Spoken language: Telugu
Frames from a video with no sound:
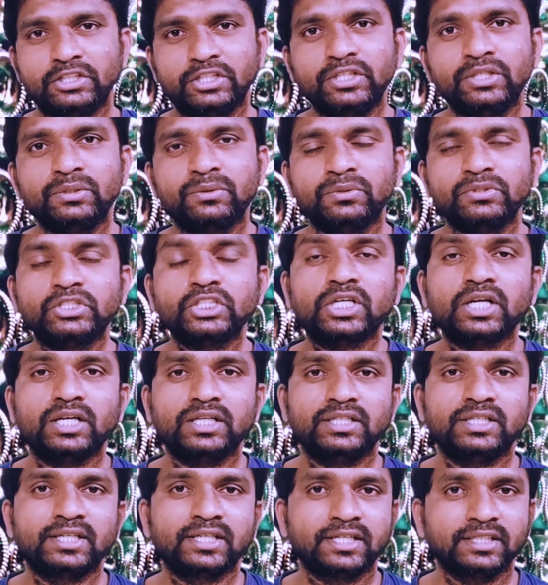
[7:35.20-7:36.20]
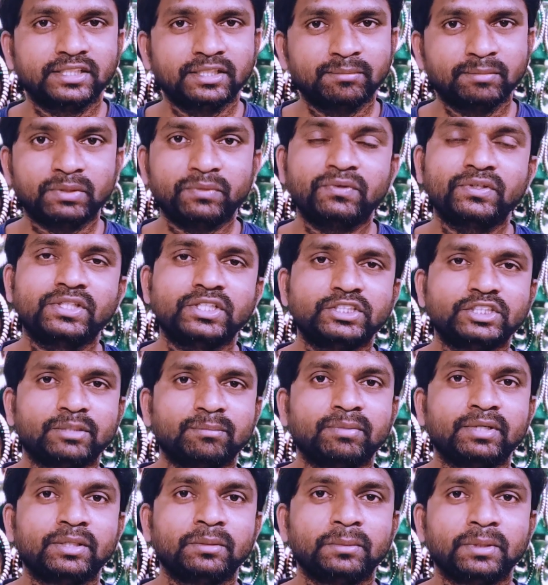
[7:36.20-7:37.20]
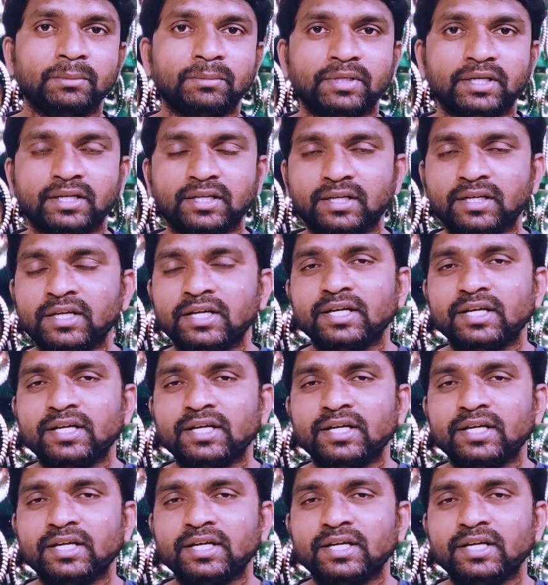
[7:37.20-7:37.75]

దీని గురించి క్లియర్గా అయితే మనం అయితే చెప్పలేమన్నమాట